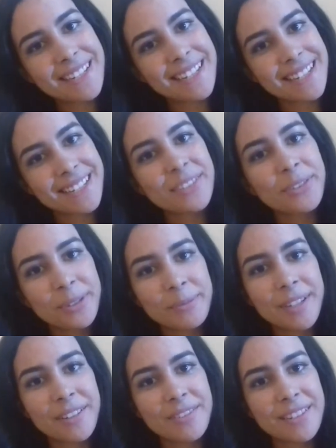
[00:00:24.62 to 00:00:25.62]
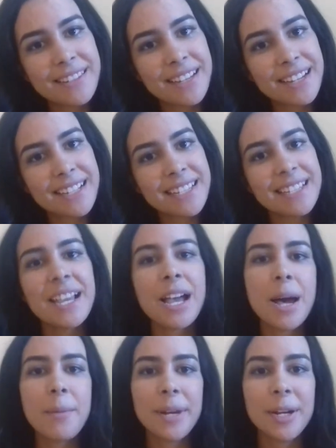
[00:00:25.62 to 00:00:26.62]
gente, tudo bem com vocês?
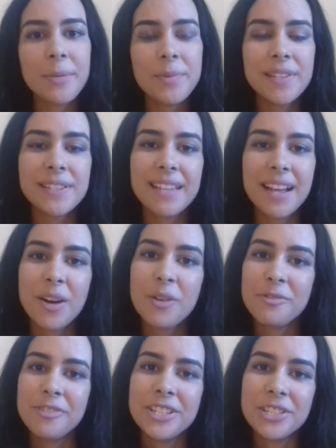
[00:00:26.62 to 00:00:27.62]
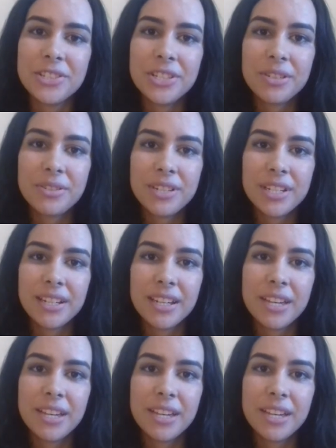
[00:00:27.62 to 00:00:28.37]
Para começar o vídeo de hoje,